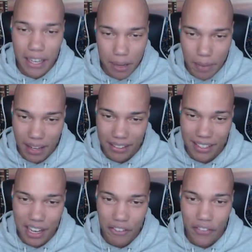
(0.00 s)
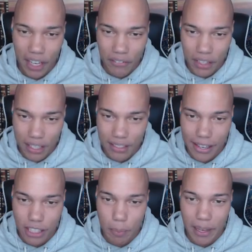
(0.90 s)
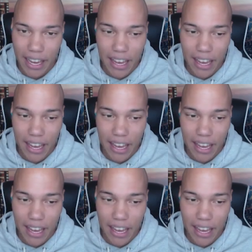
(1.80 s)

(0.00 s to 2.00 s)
Kill machen, werden wir das Texture Pack